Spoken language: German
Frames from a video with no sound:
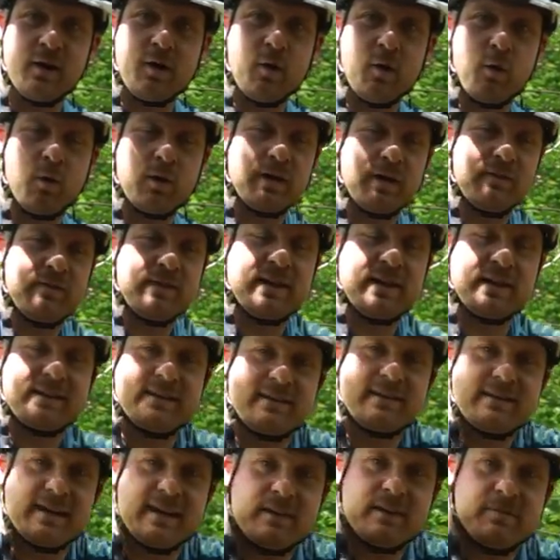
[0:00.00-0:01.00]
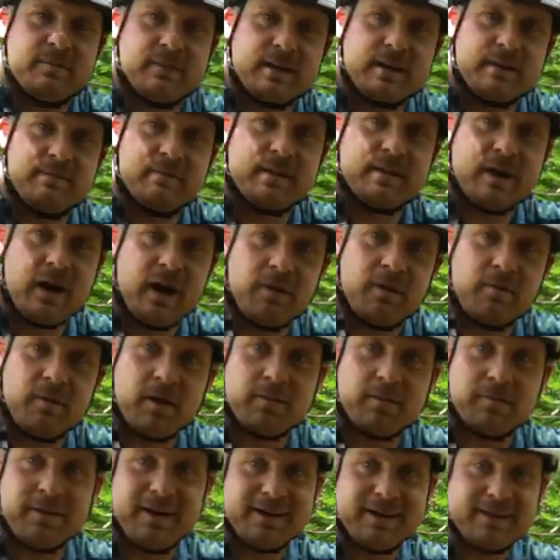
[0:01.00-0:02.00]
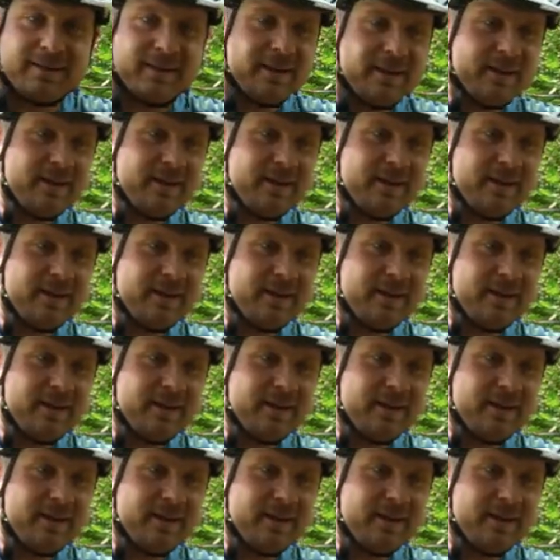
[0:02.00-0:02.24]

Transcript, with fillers: oder wie gesagt, diesen ganz übertriebenen Cowboy macht,